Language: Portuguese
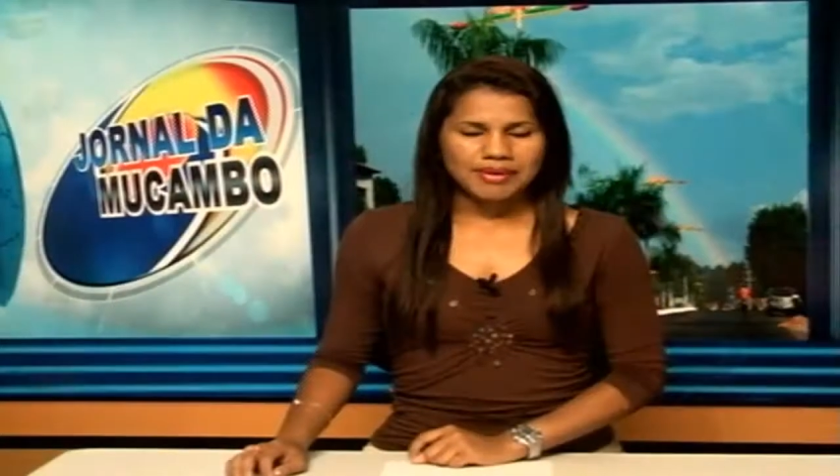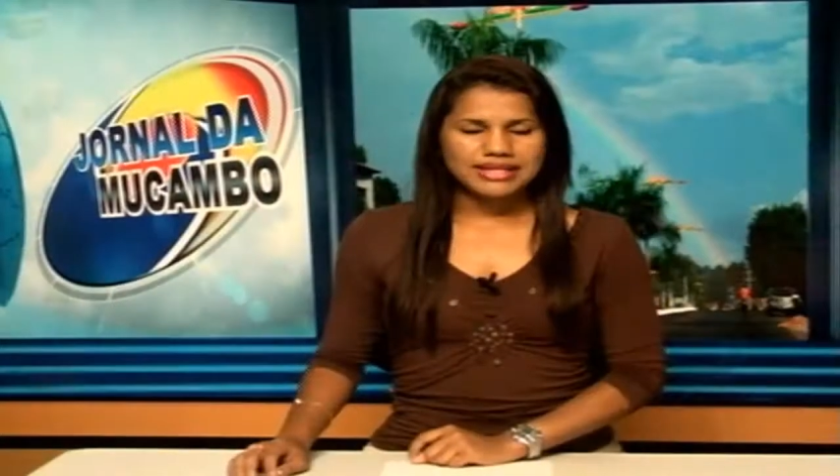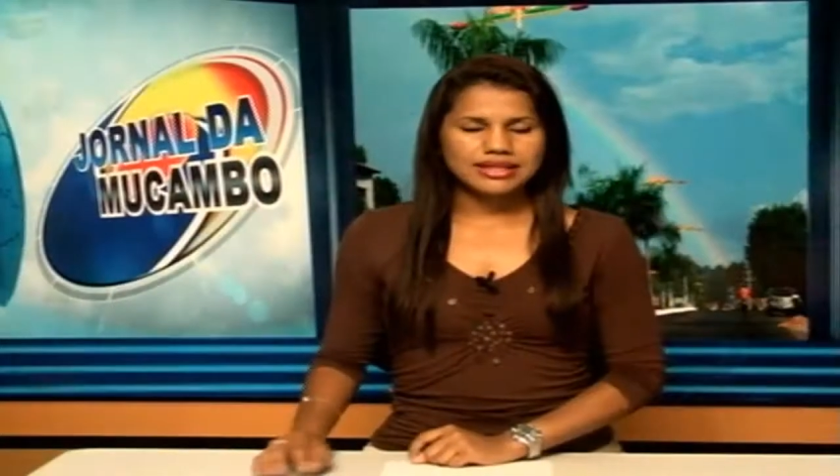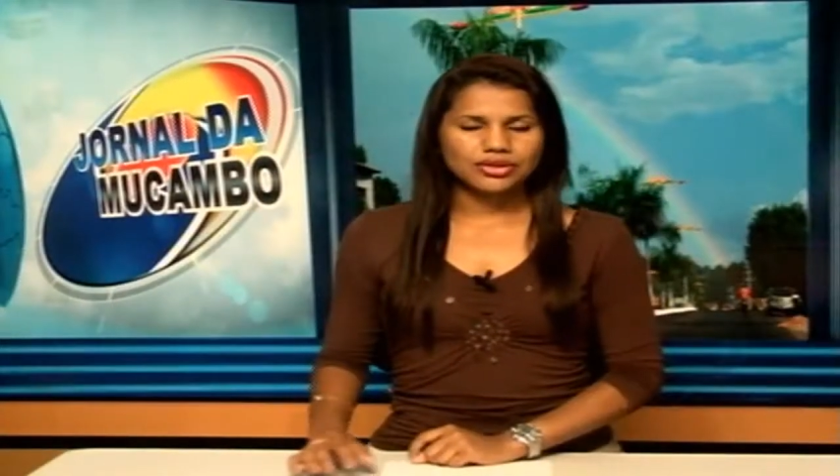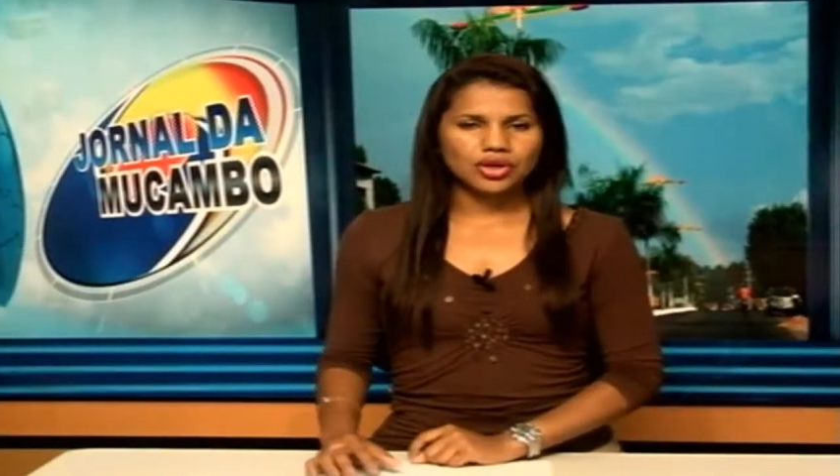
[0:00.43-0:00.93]

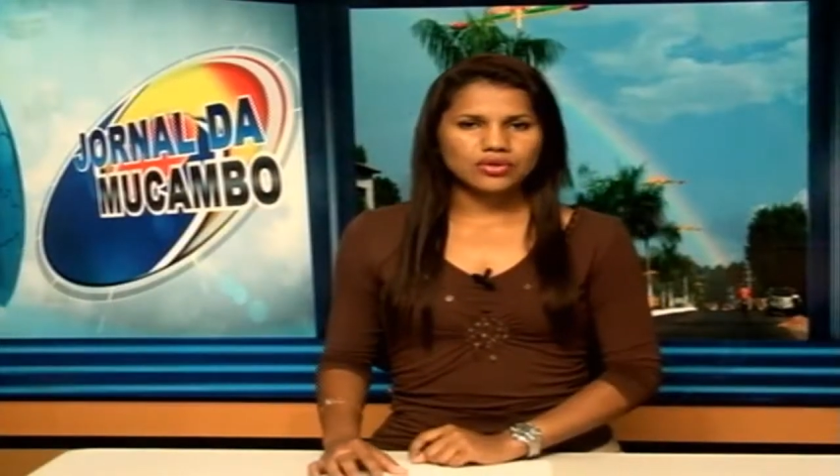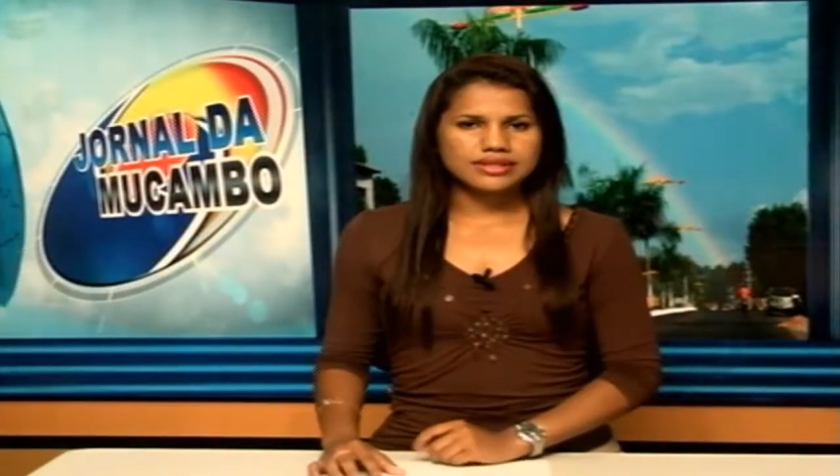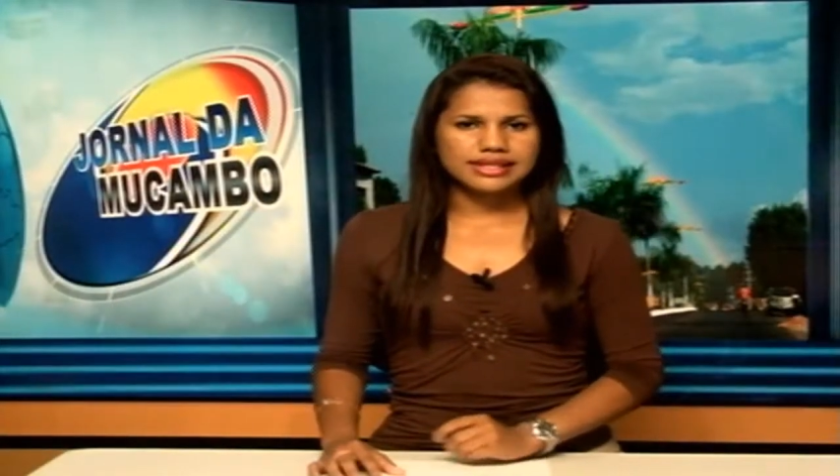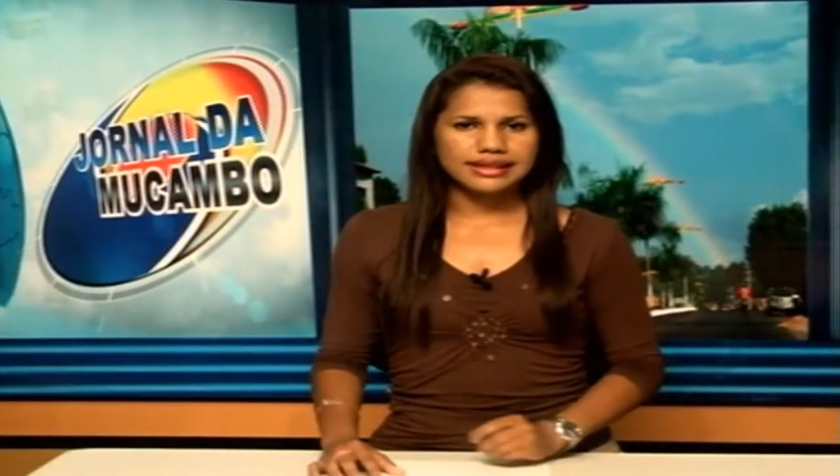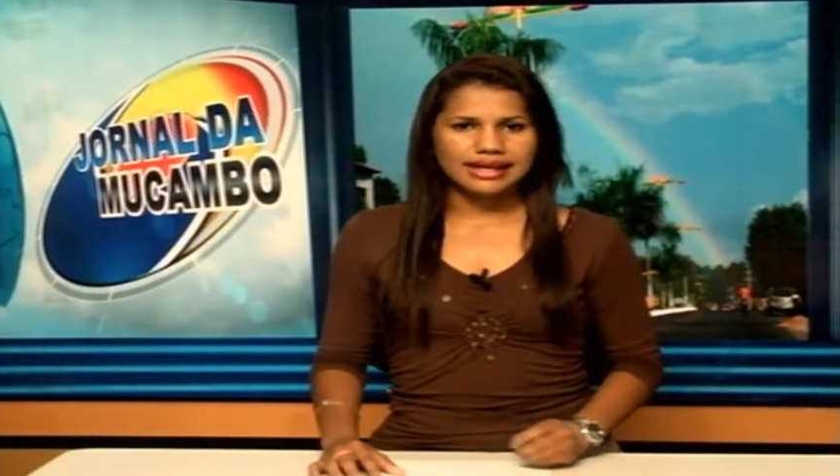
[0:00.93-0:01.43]

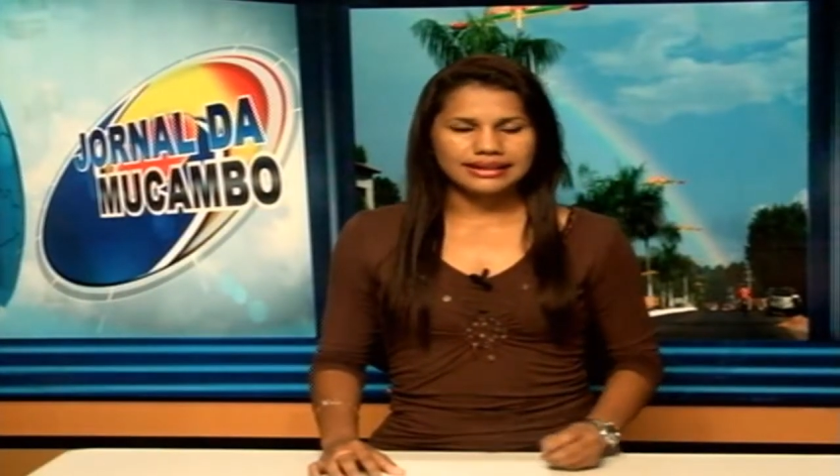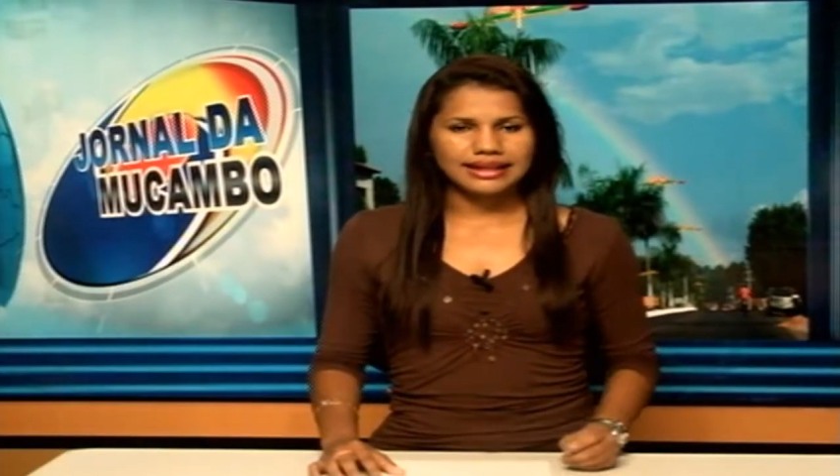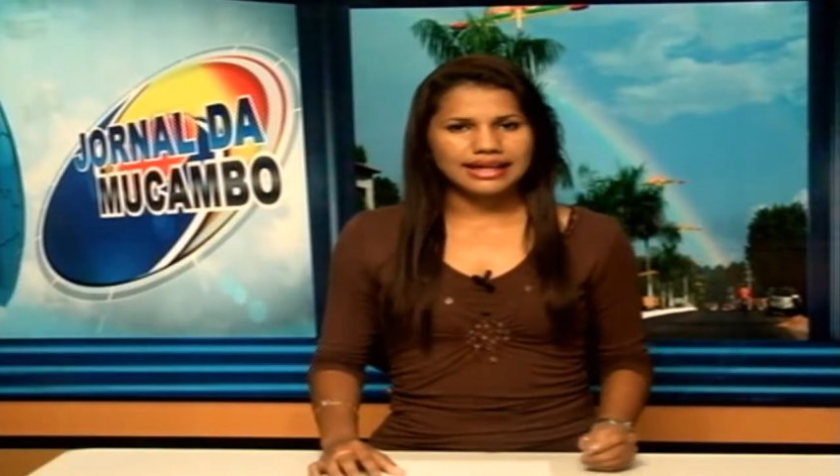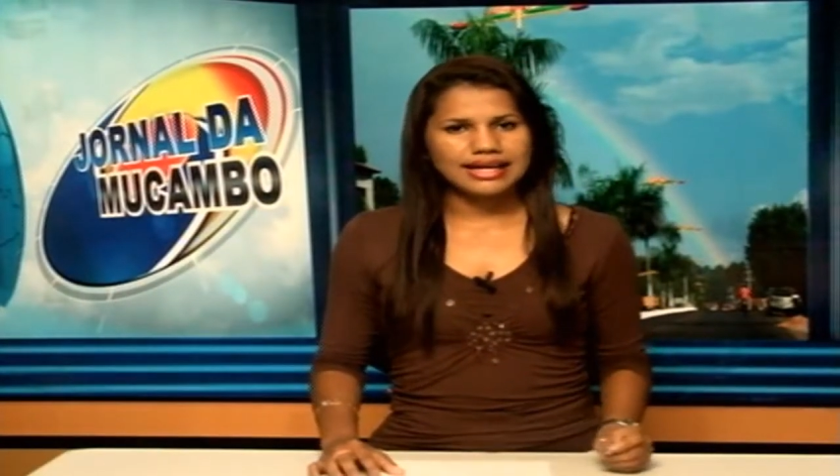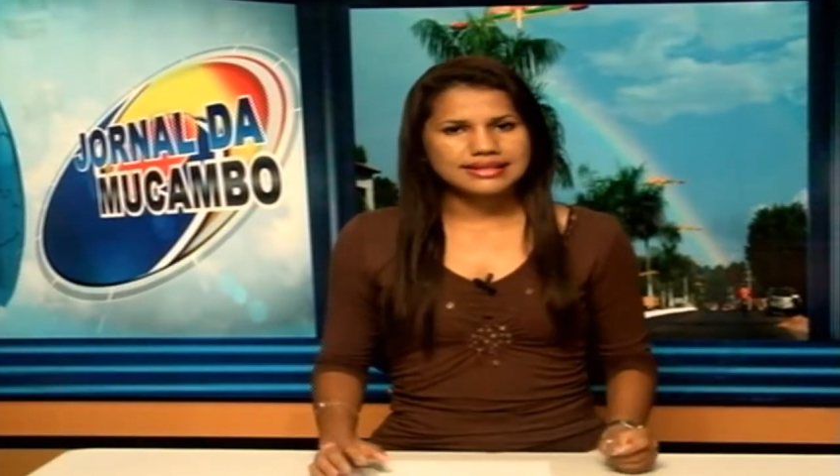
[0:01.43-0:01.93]
Apresentou-se na
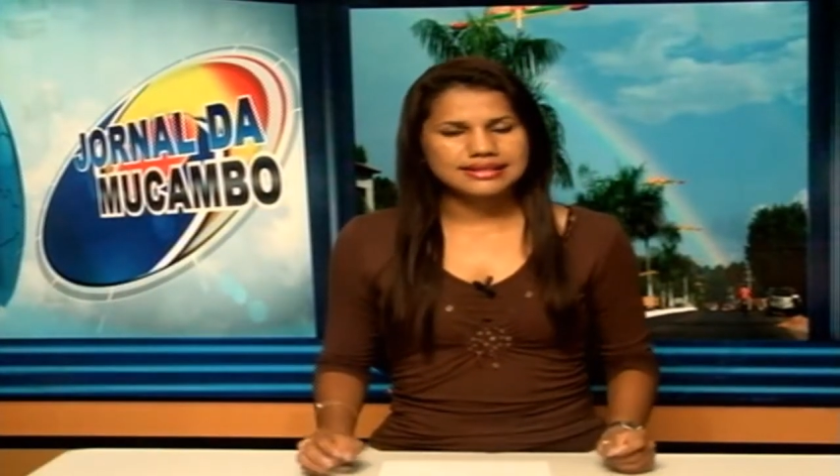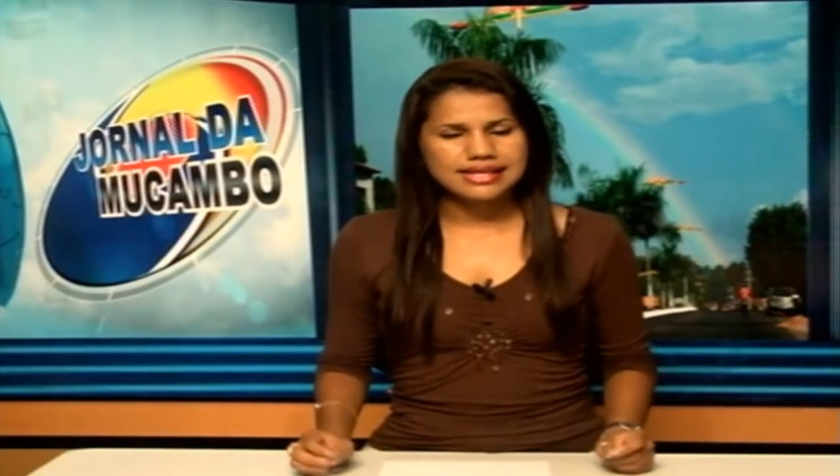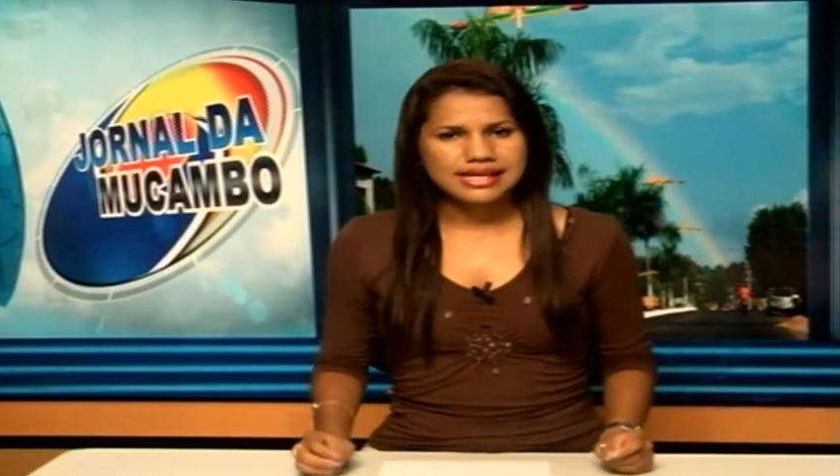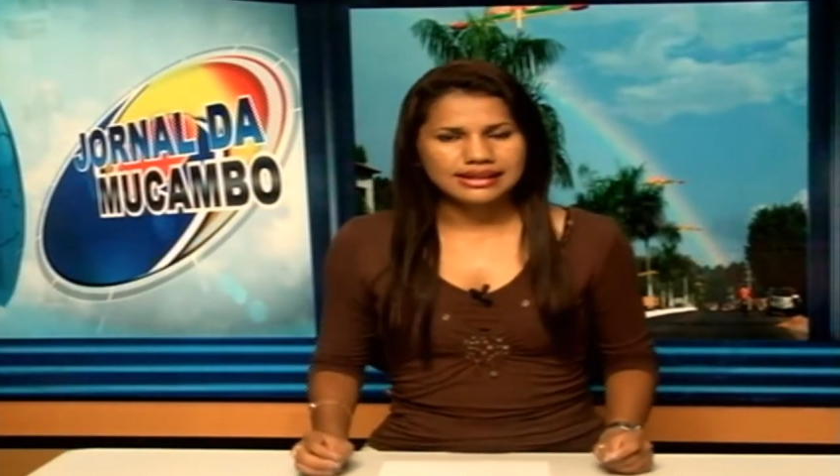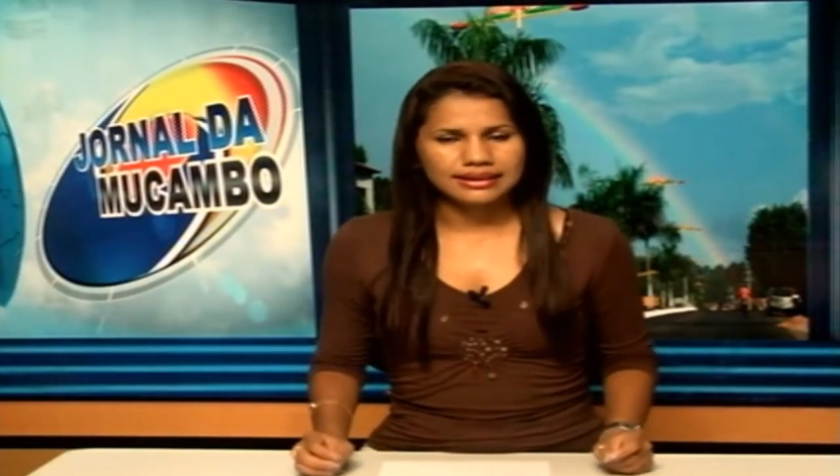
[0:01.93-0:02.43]
delegacia